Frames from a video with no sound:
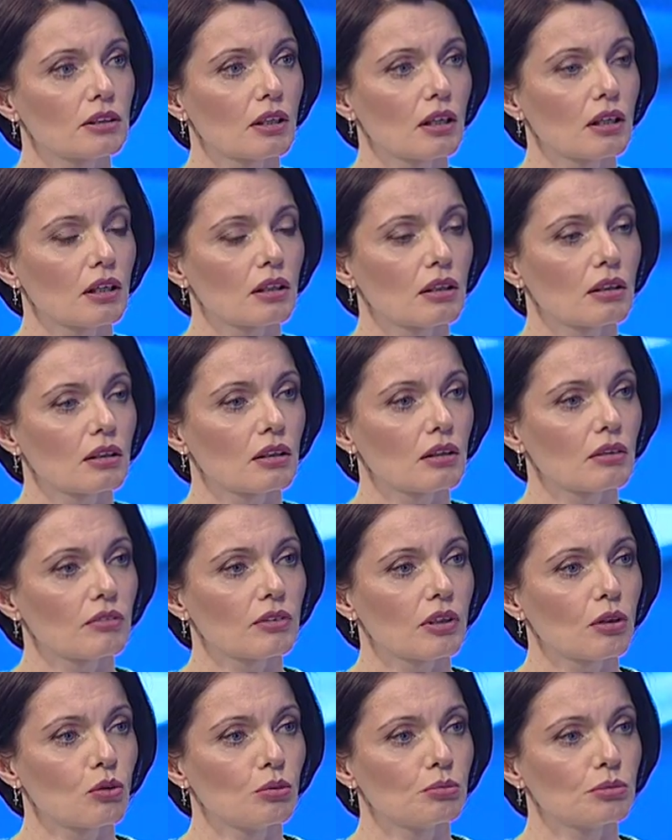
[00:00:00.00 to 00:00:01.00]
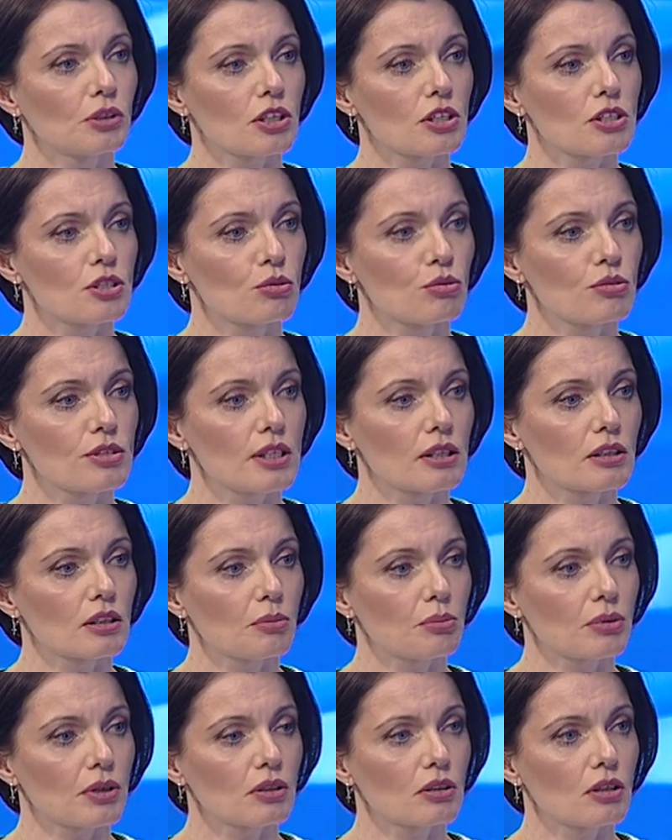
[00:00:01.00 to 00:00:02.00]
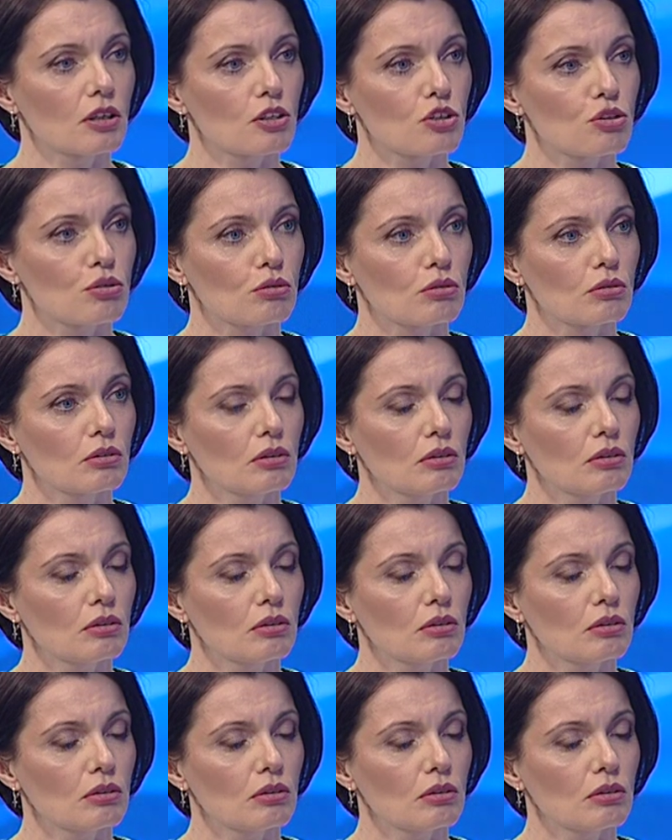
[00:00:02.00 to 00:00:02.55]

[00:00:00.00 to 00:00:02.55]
Они на... будут выставлять где-то на Авито да, да?